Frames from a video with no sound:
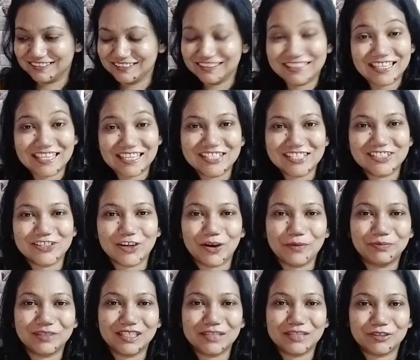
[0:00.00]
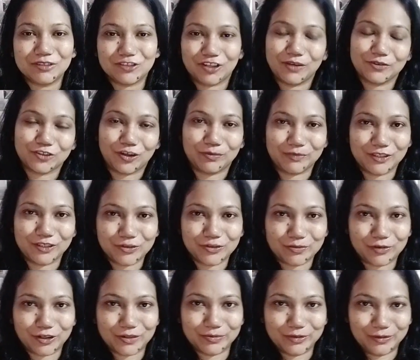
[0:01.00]
কি জব কি বিষয় সব কিছু
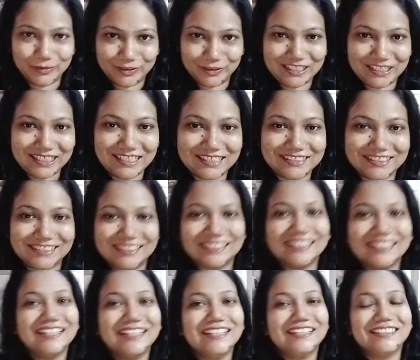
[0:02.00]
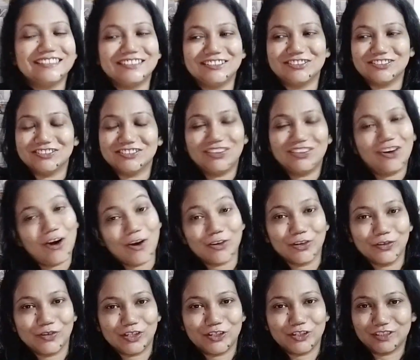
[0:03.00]
পরে বলবো ঠিক আছে তো অন্য
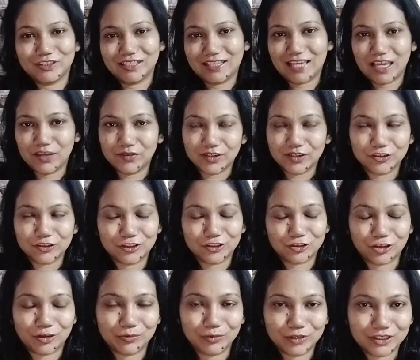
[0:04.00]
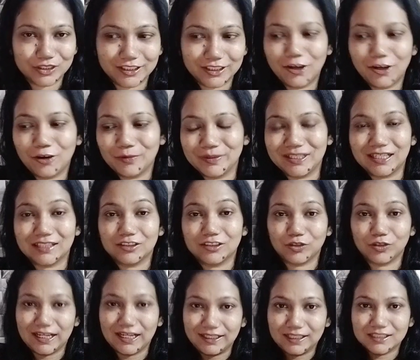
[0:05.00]
ভিডিওতে এই ভিডিওতে সব বলে দিলে হবে না তো
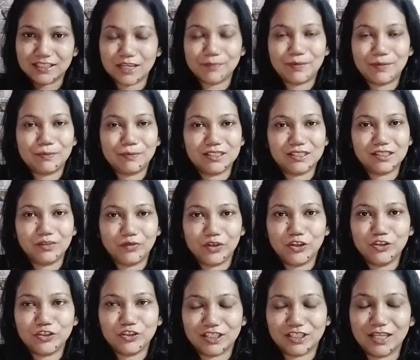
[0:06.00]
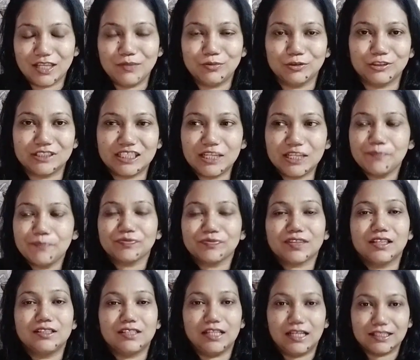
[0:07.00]
এটা যেই পারপাসের ভিডিও সেটাই বলছি
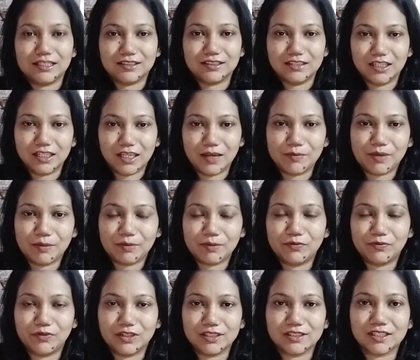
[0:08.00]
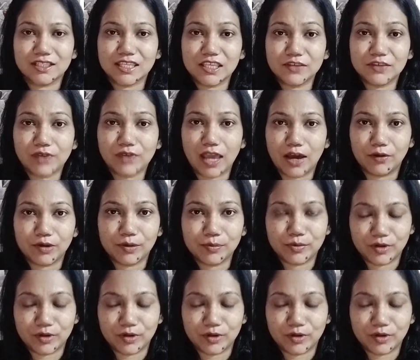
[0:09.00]
যে আজকে থেকে আমি আমার ফার্স্ট গিভ অ্যাওয়ে